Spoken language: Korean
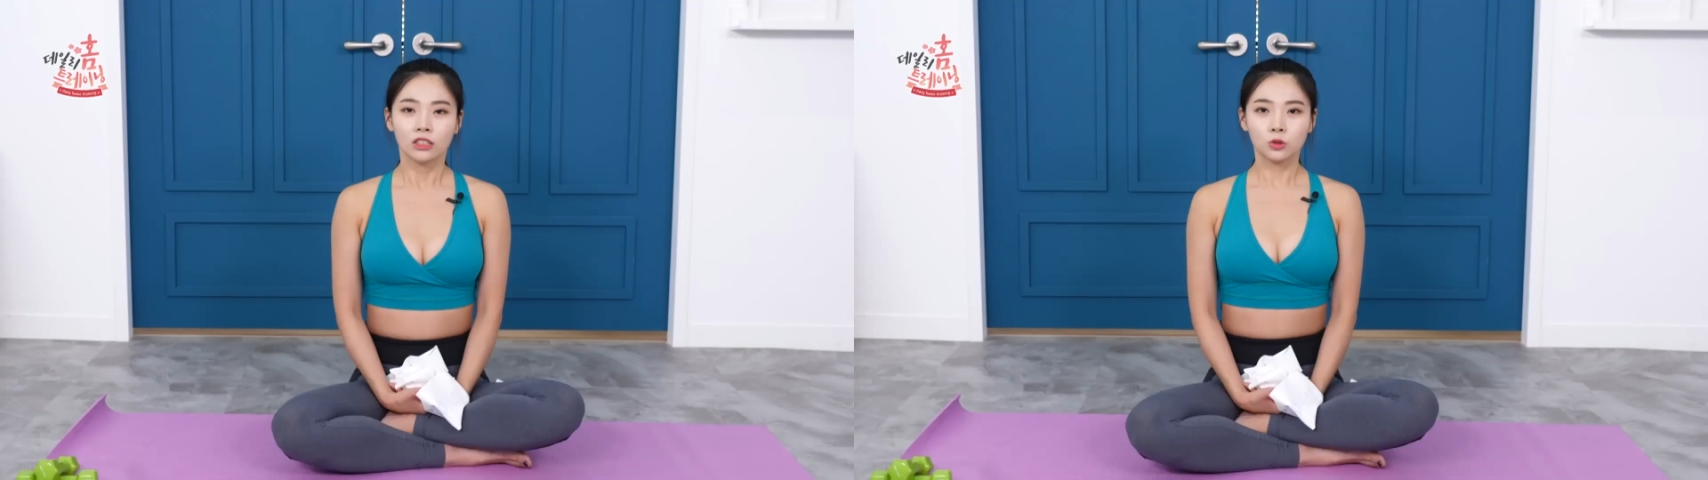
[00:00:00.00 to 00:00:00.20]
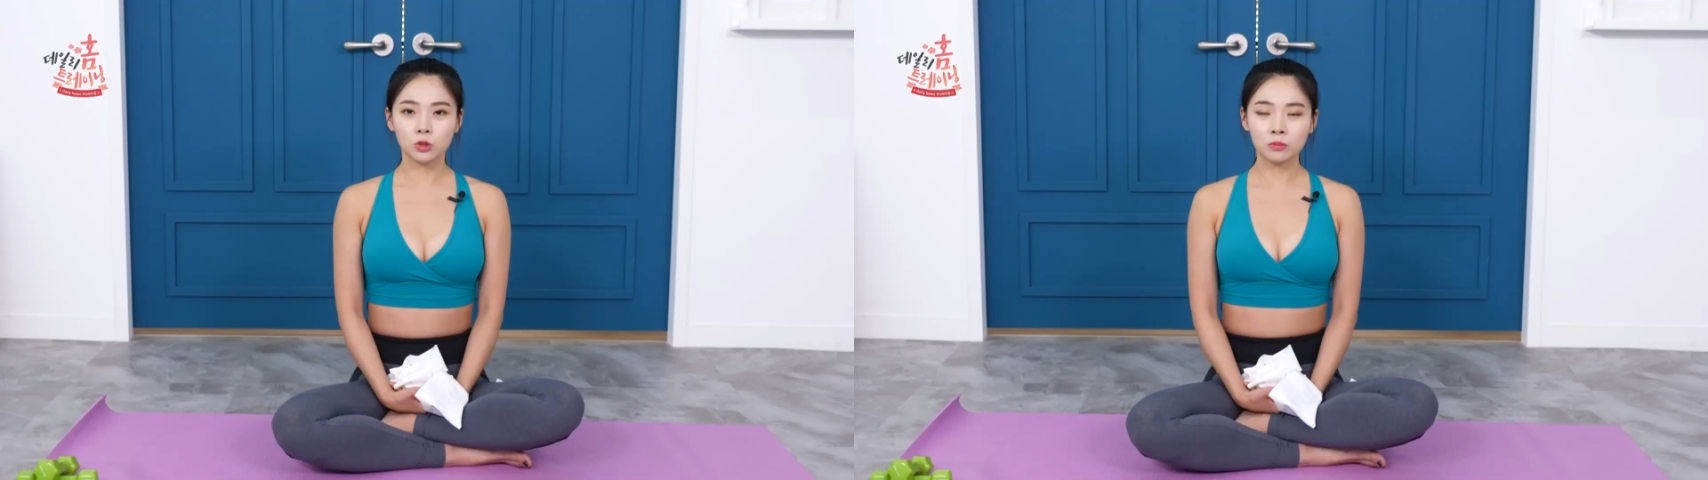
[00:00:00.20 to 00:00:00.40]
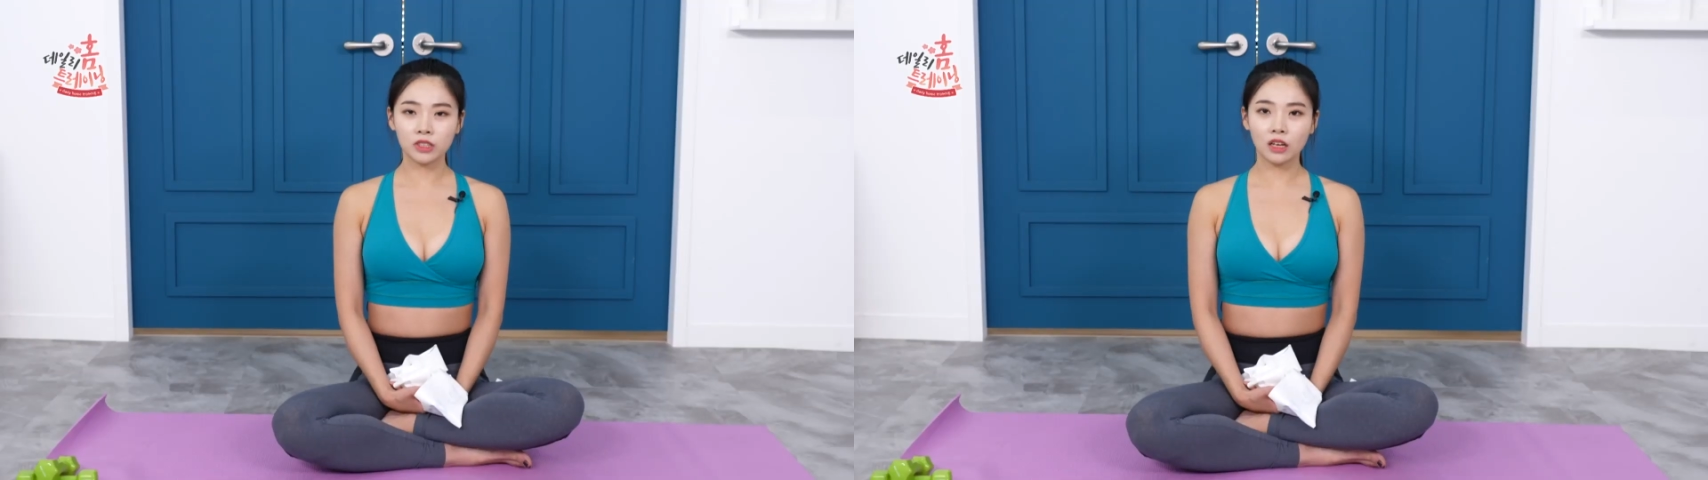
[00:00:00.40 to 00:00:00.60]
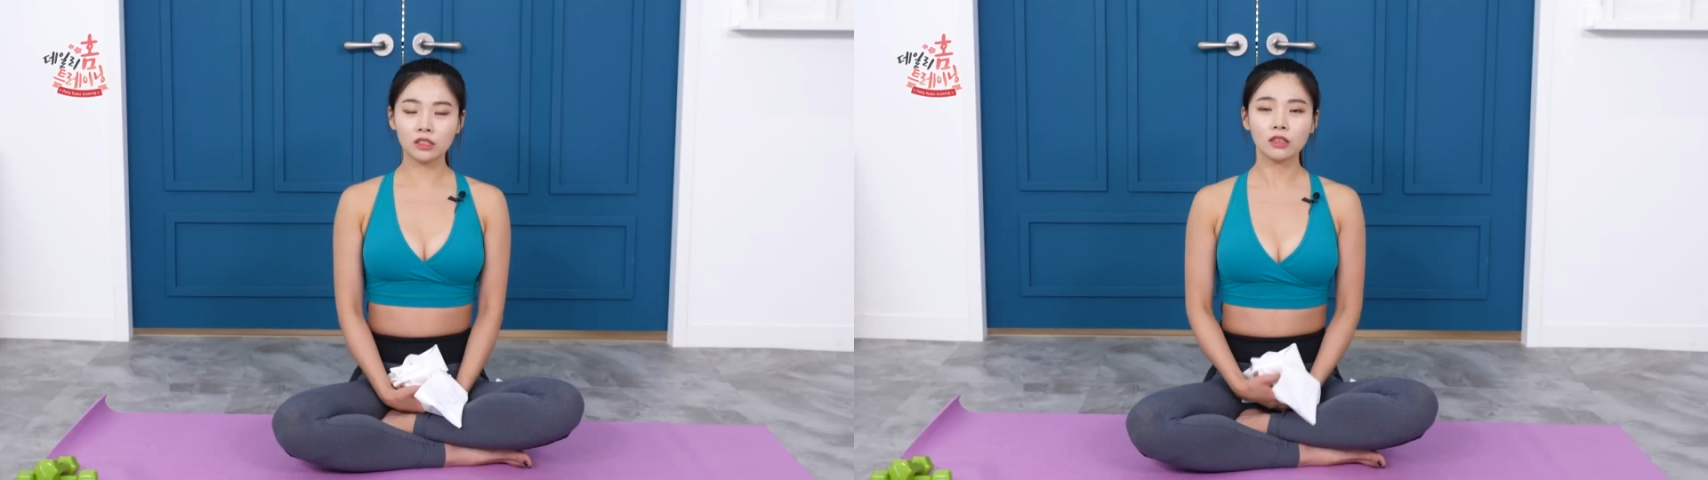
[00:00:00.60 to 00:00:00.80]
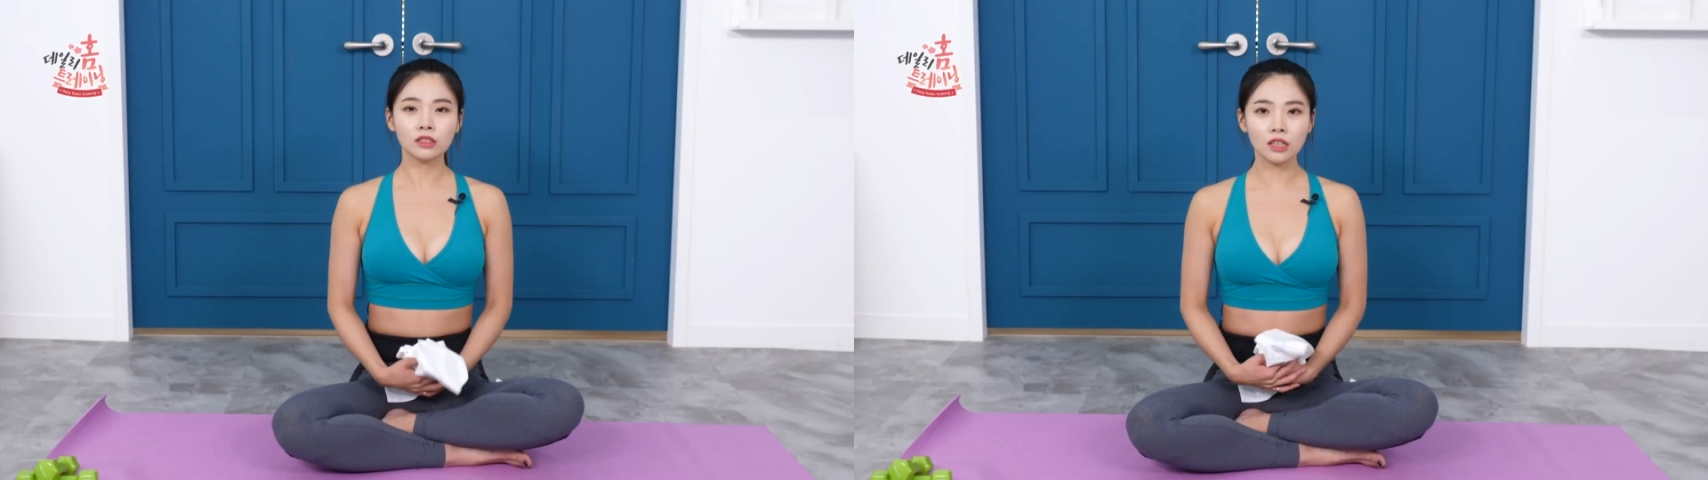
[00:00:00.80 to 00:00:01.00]
조금 더
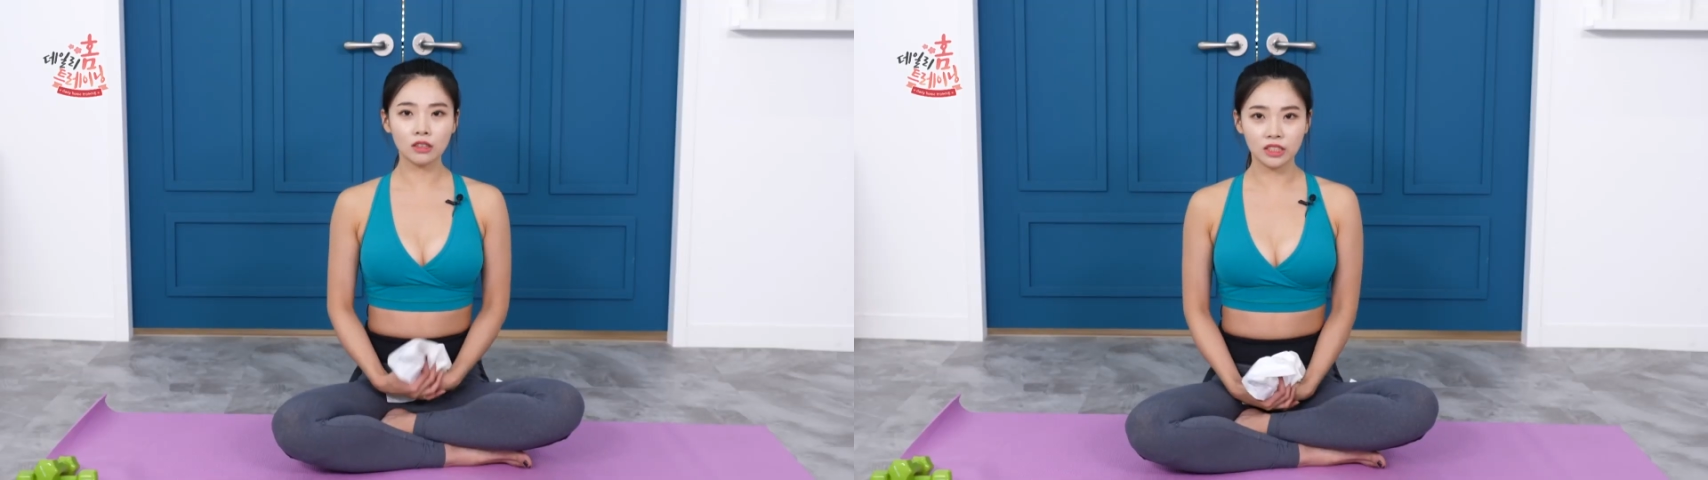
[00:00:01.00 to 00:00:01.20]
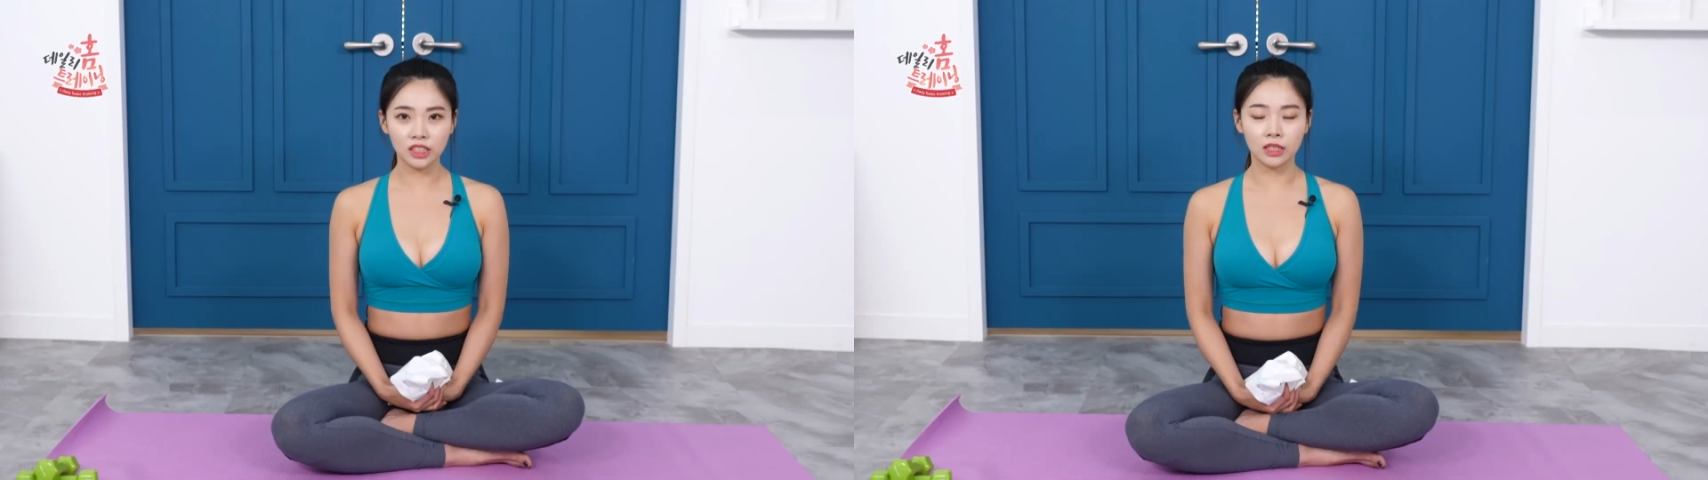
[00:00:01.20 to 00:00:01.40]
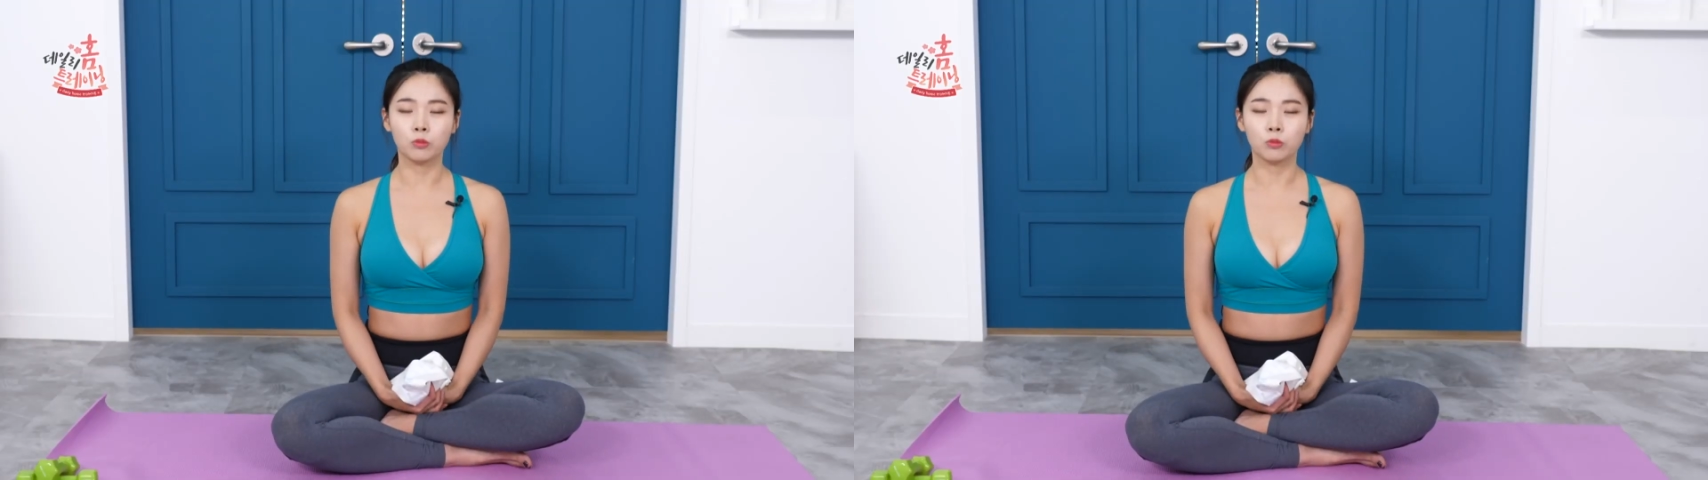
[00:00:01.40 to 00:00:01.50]
천천히